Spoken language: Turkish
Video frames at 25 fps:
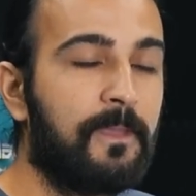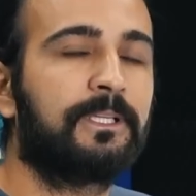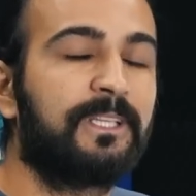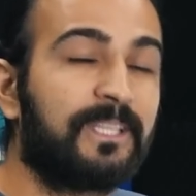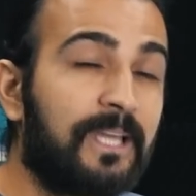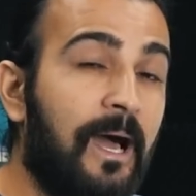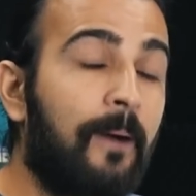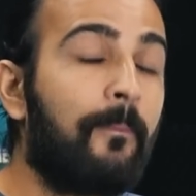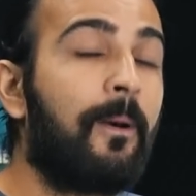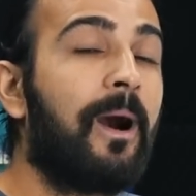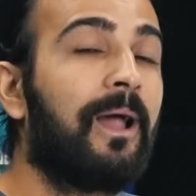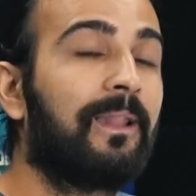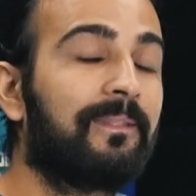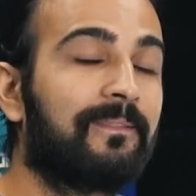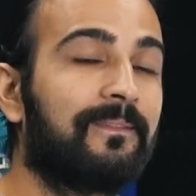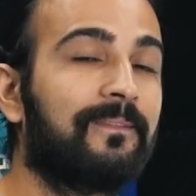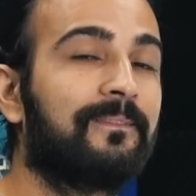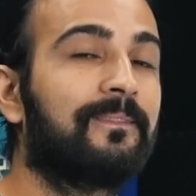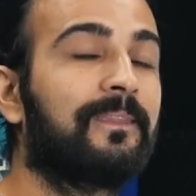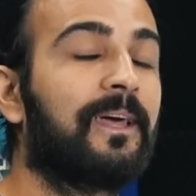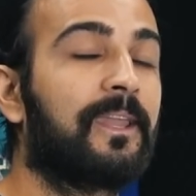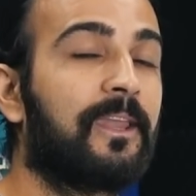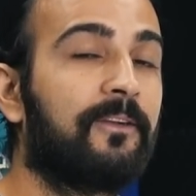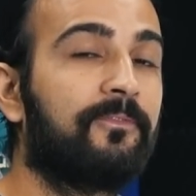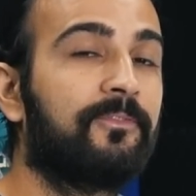Gram altın
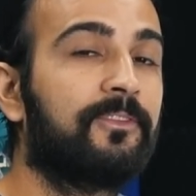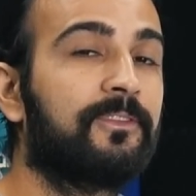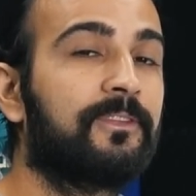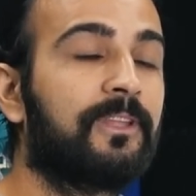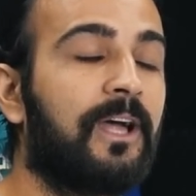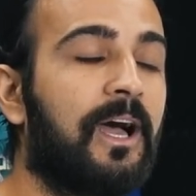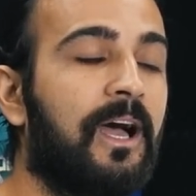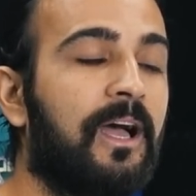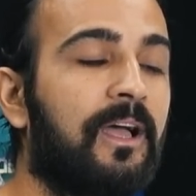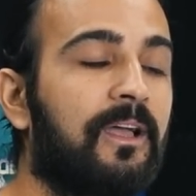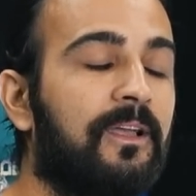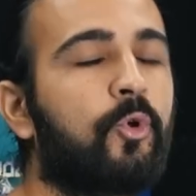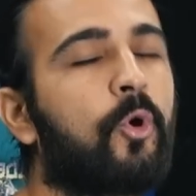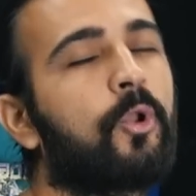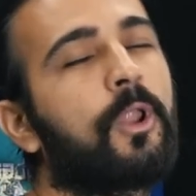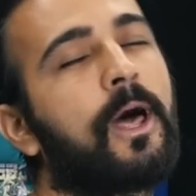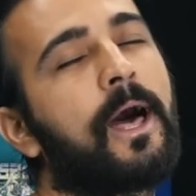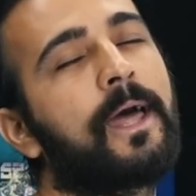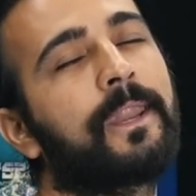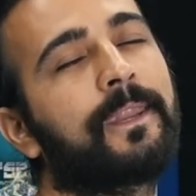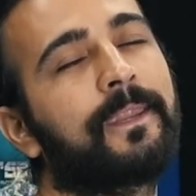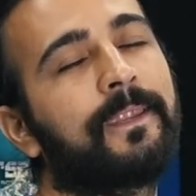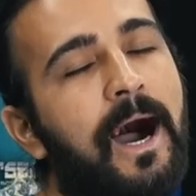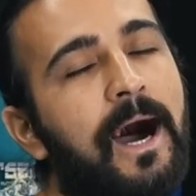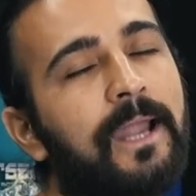tarafında
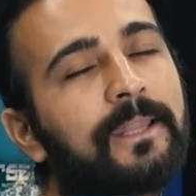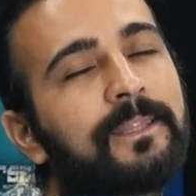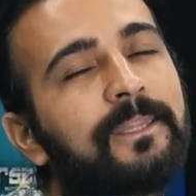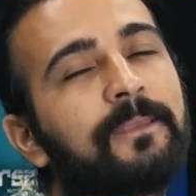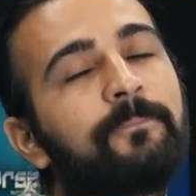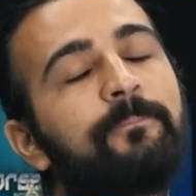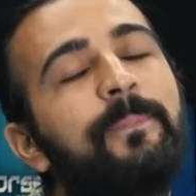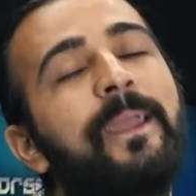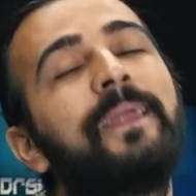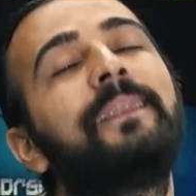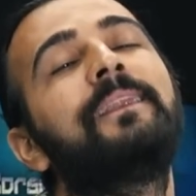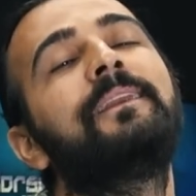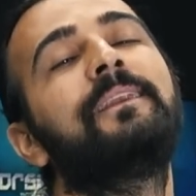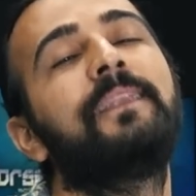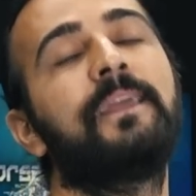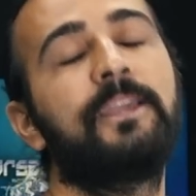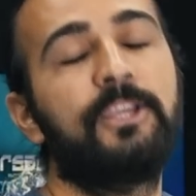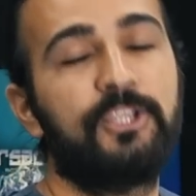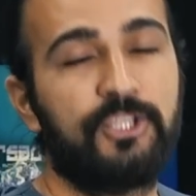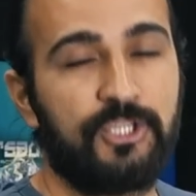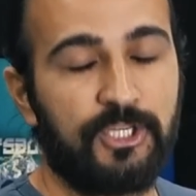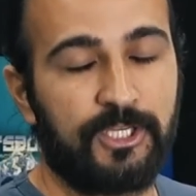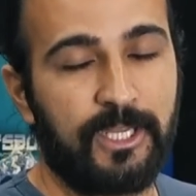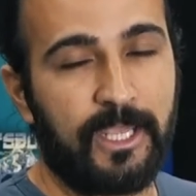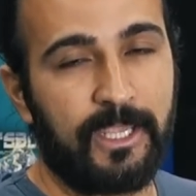dolar artık
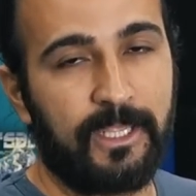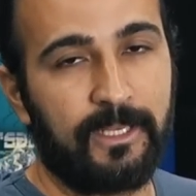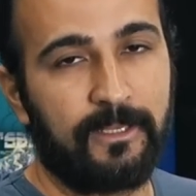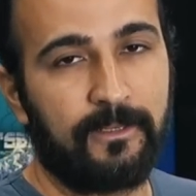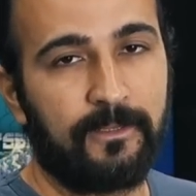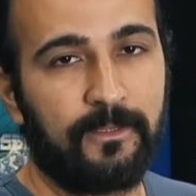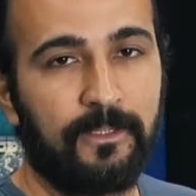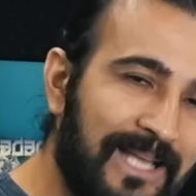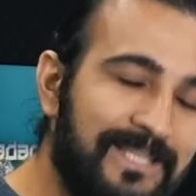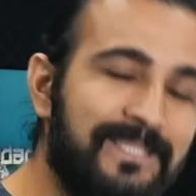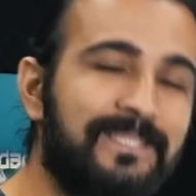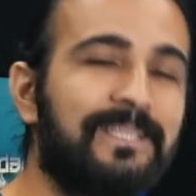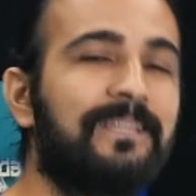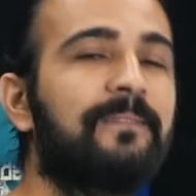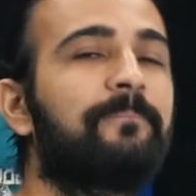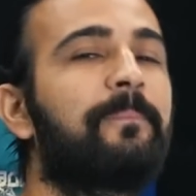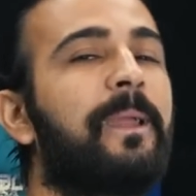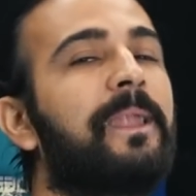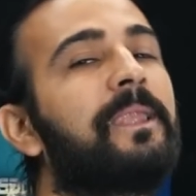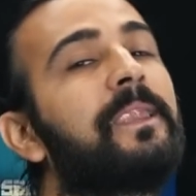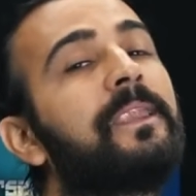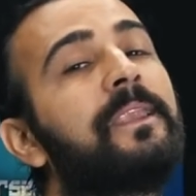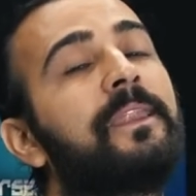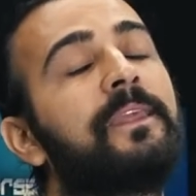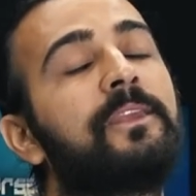belirleyici değil. Asıl
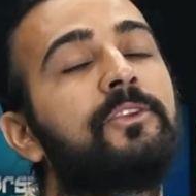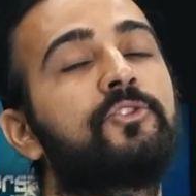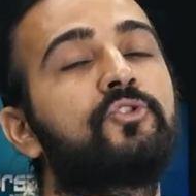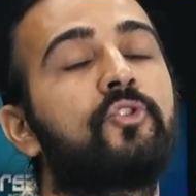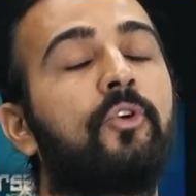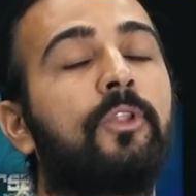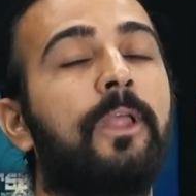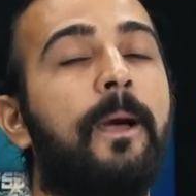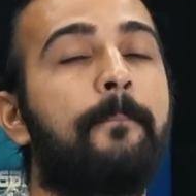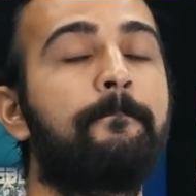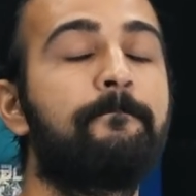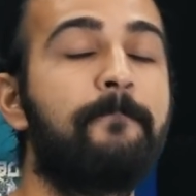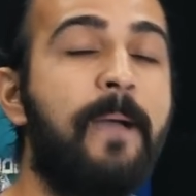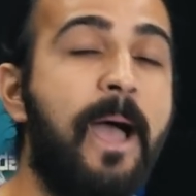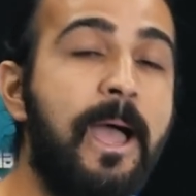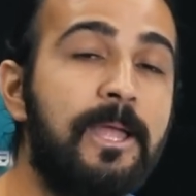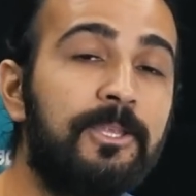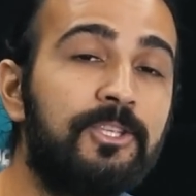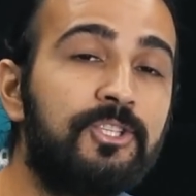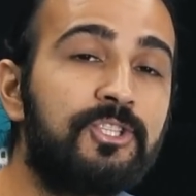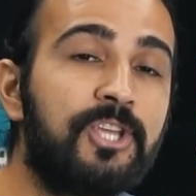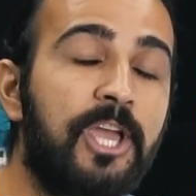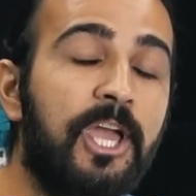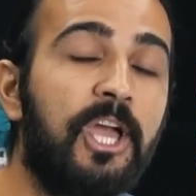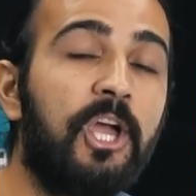belirleyici olan
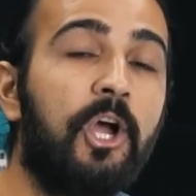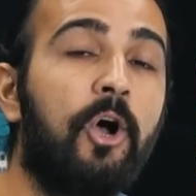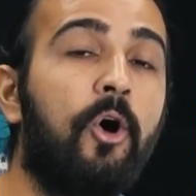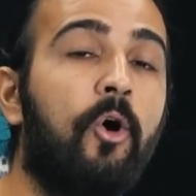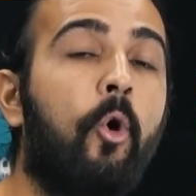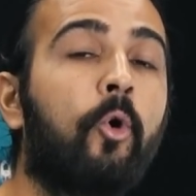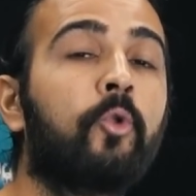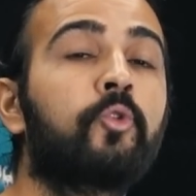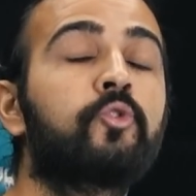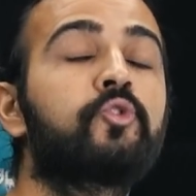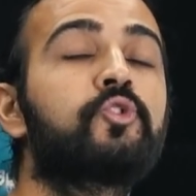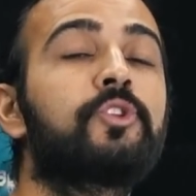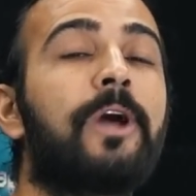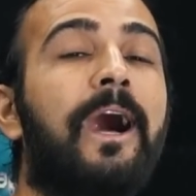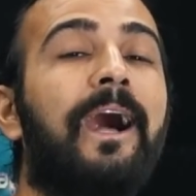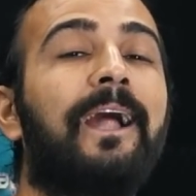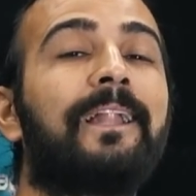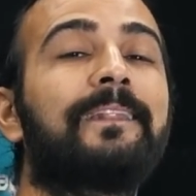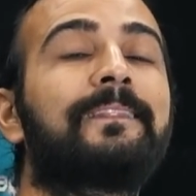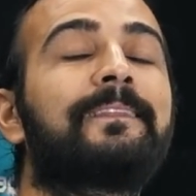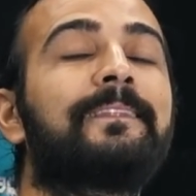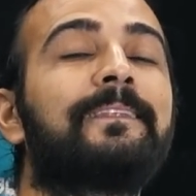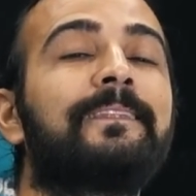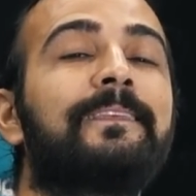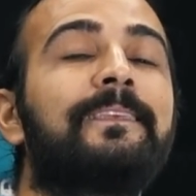bence ons
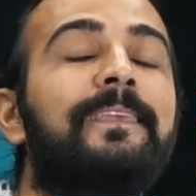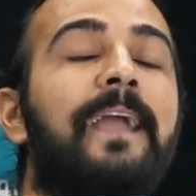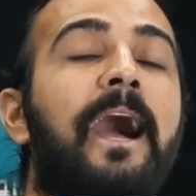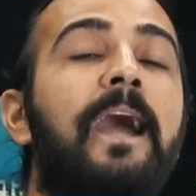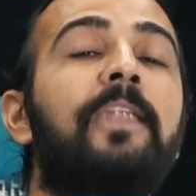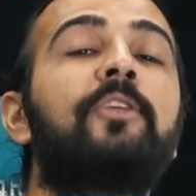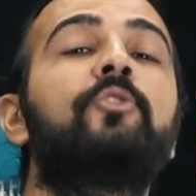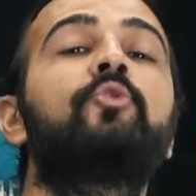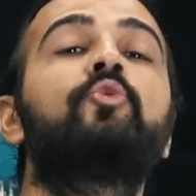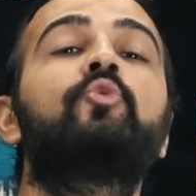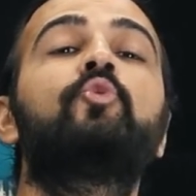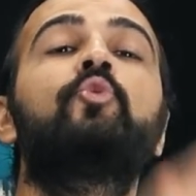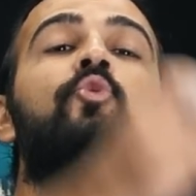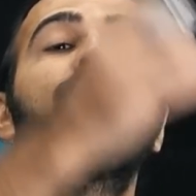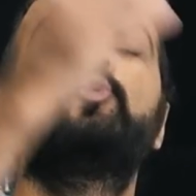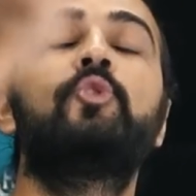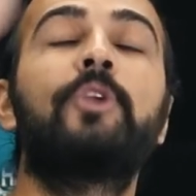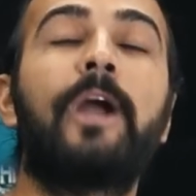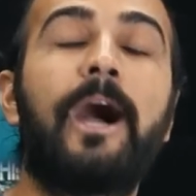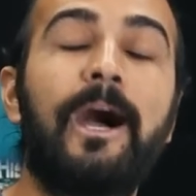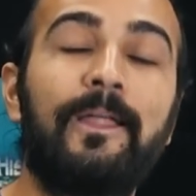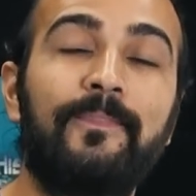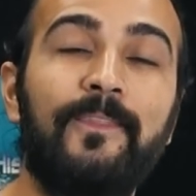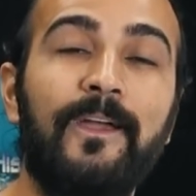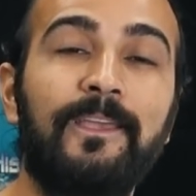altının yani
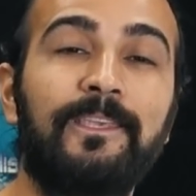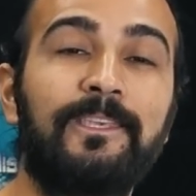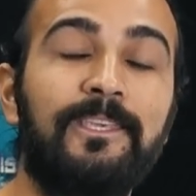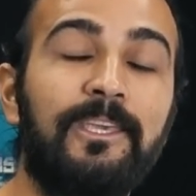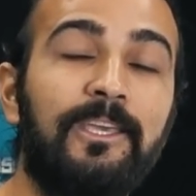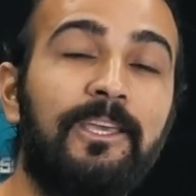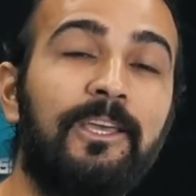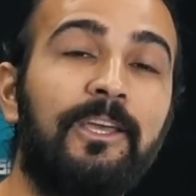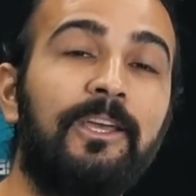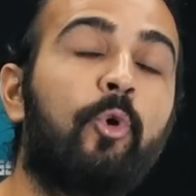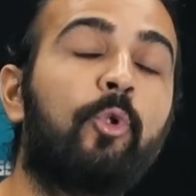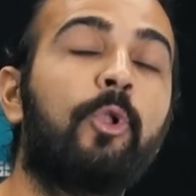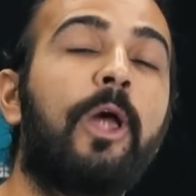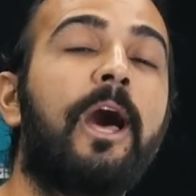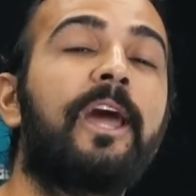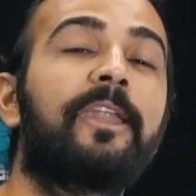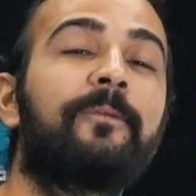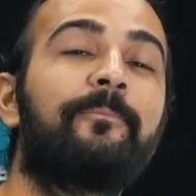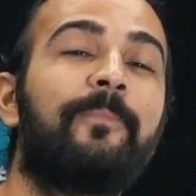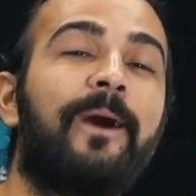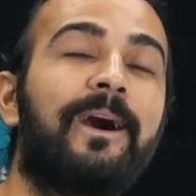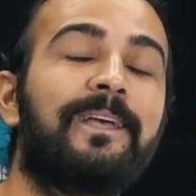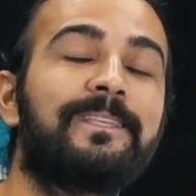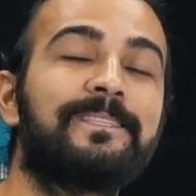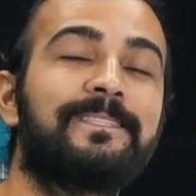dünyadaki
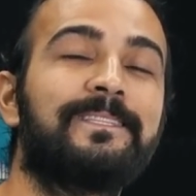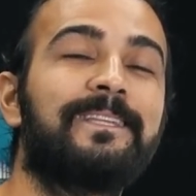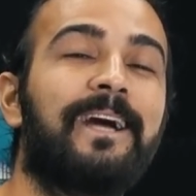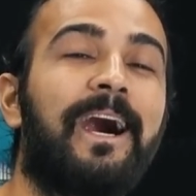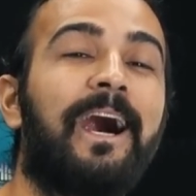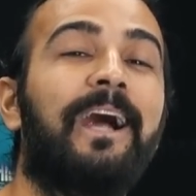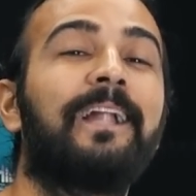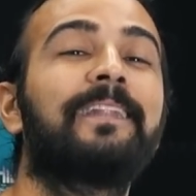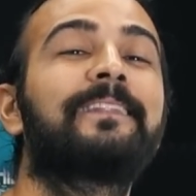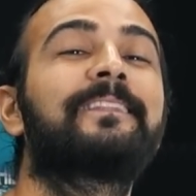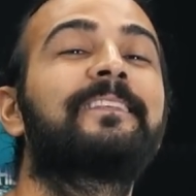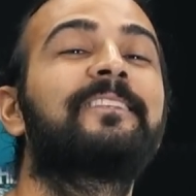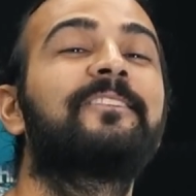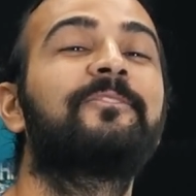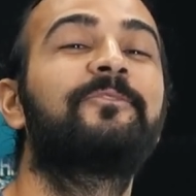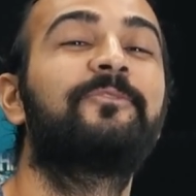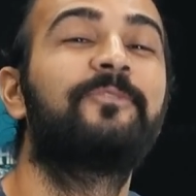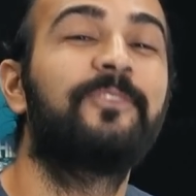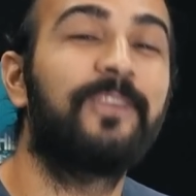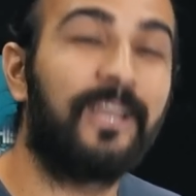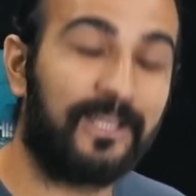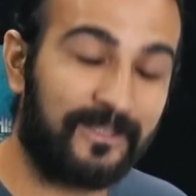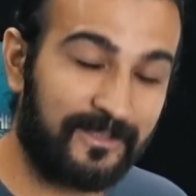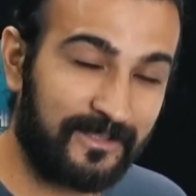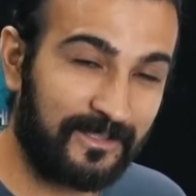dolar bazlı altının
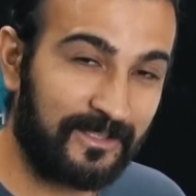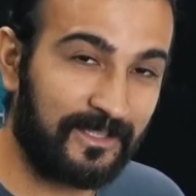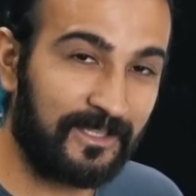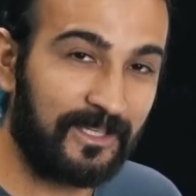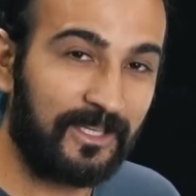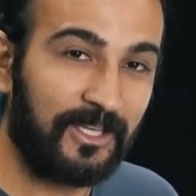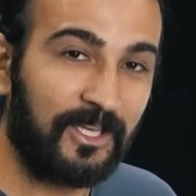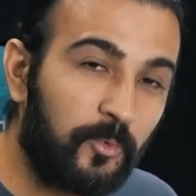fiyatı.